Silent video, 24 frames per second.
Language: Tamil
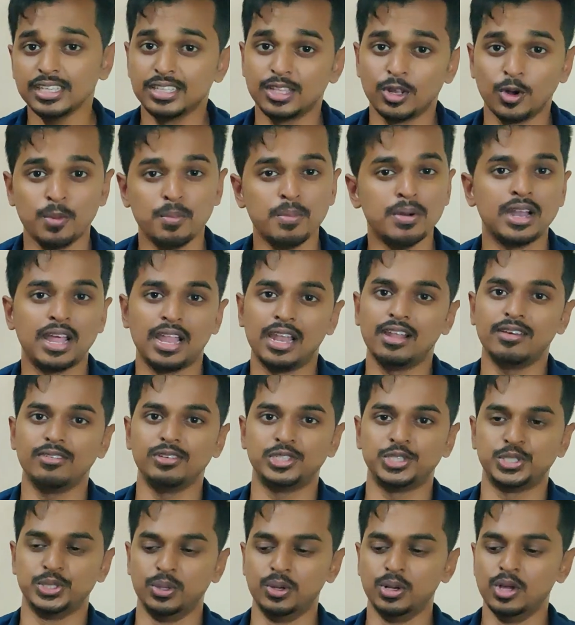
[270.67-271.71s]
இது ரொம்ப நல்ல
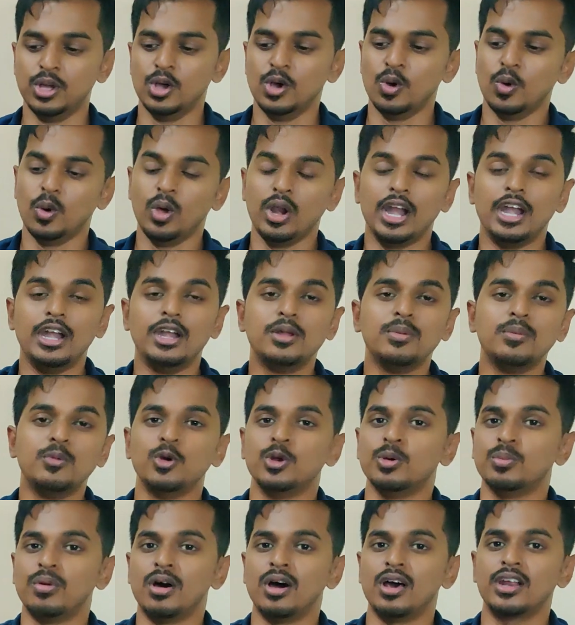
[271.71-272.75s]
விஷயம் ஒரு ரெண்டு
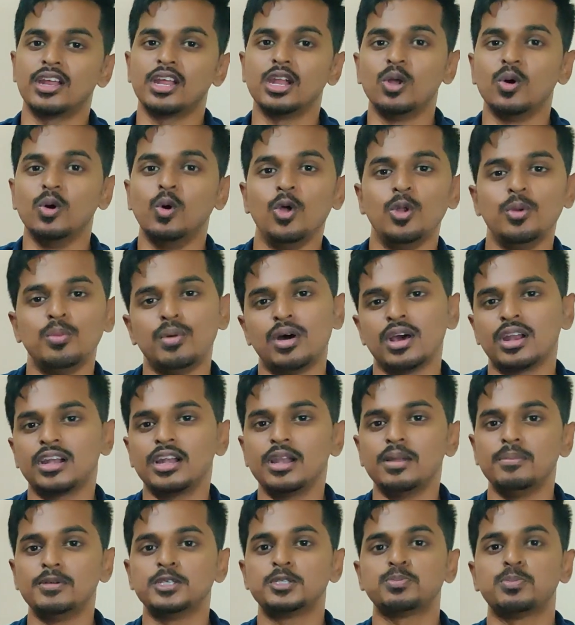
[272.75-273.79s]
மூணு மார்க்கில் ஒரு
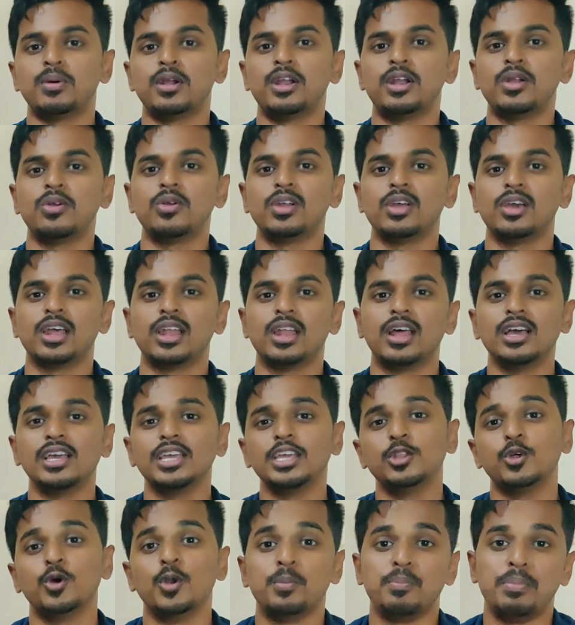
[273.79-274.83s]
மார்க்கில் மிஸ் பண்ணுறவங்களுக்கெல்லாம்
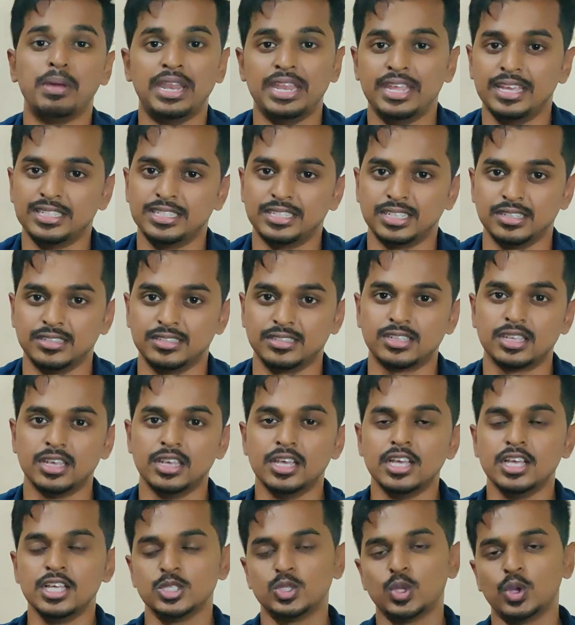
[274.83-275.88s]
இது ஒரு பெரிய சான்ஸ்
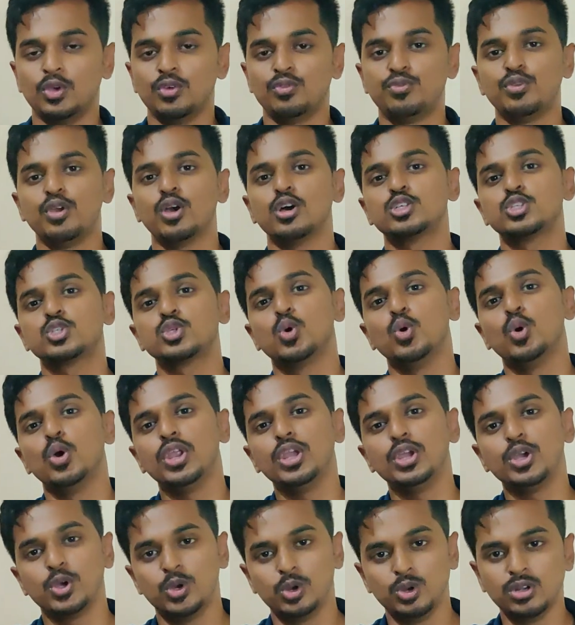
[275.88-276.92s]
ஸோ இஃப் யூ ஆர்
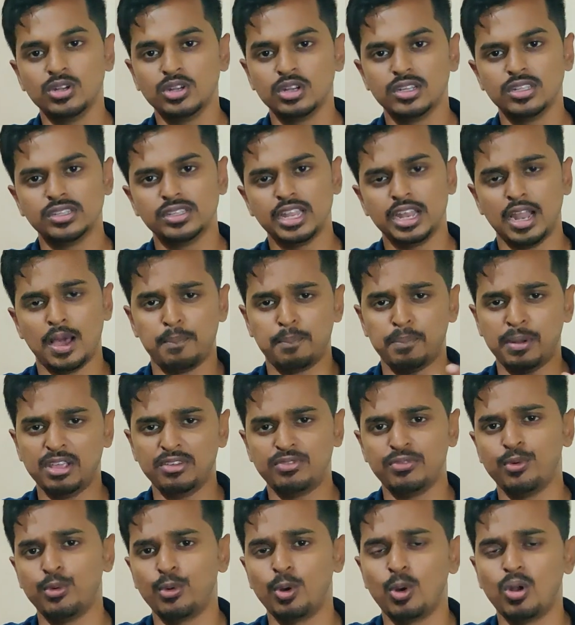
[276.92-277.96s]
ஸ்கோரிங் குட் தென் அப்ளை
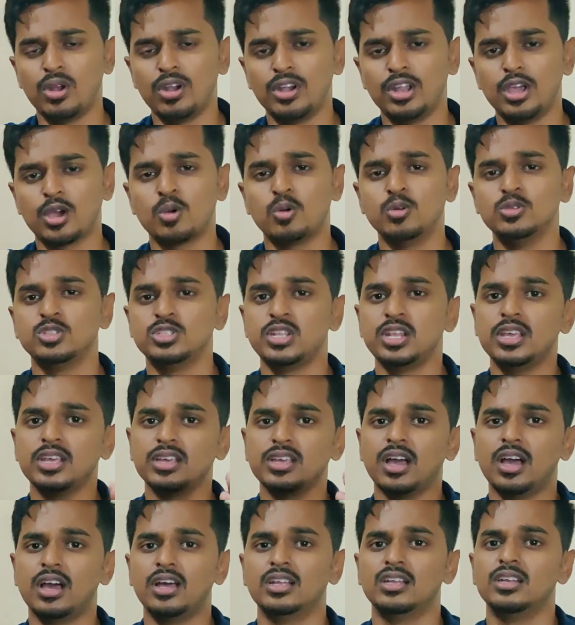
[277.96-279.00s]
ஃபார் ஆல் இண்டியா
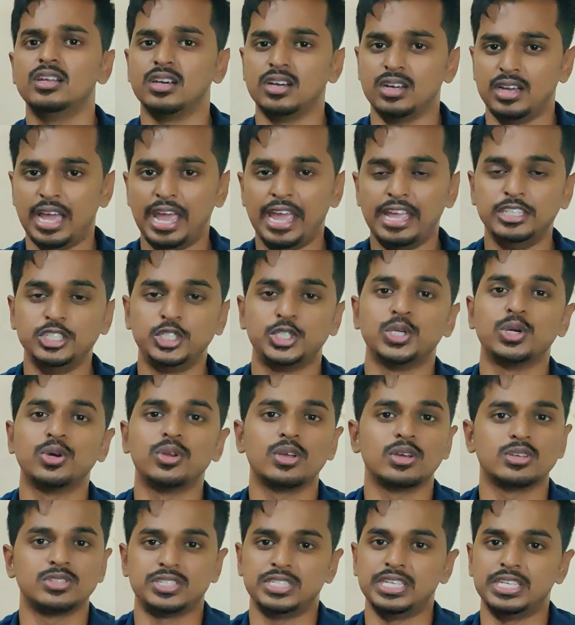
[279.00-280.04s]
கவுன்சிலிங் அண்ட் என்ஷூர்
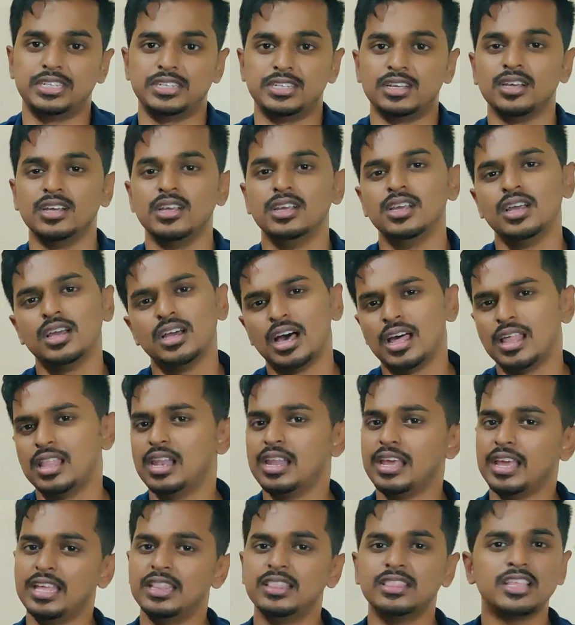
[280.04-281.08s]
யுவர் சீட்
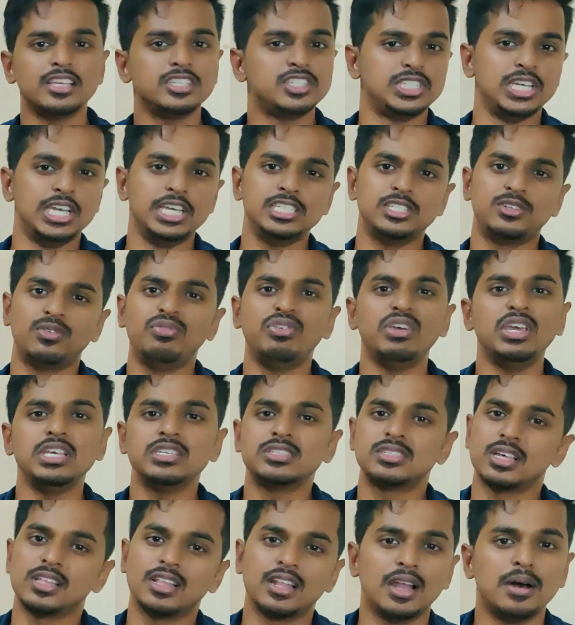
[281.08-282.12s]
அதில் எந்த சேஞ்ச்
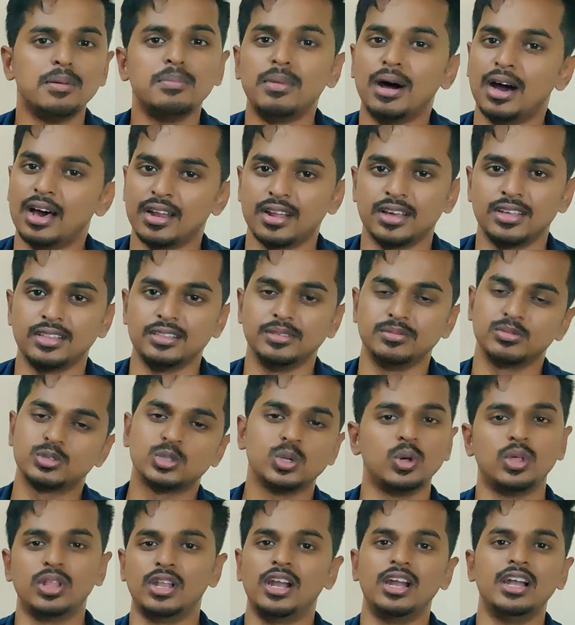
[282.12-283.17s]
ஃபீஸ் அதெல்லாம் மாறாது
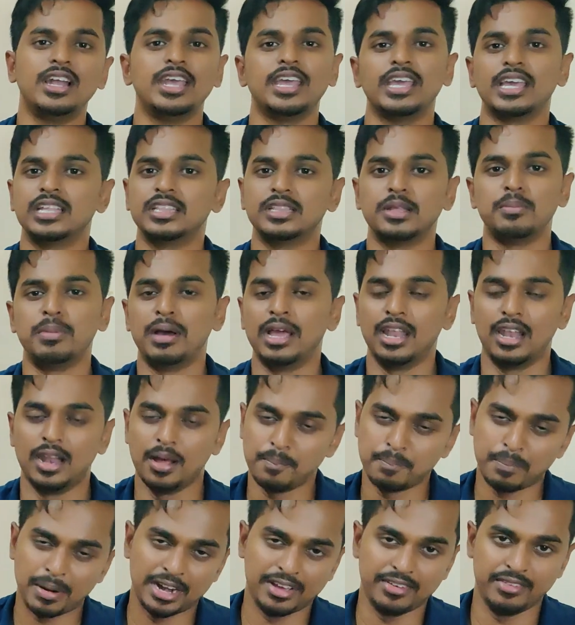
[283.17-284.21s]
ஸோ அதனால் நீங்கள் அந்த
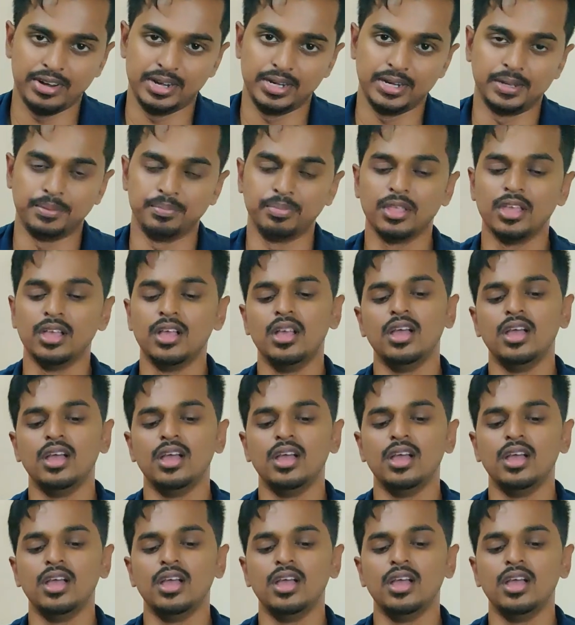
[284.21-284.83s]
பயம்லாம் பட வேண்டாம்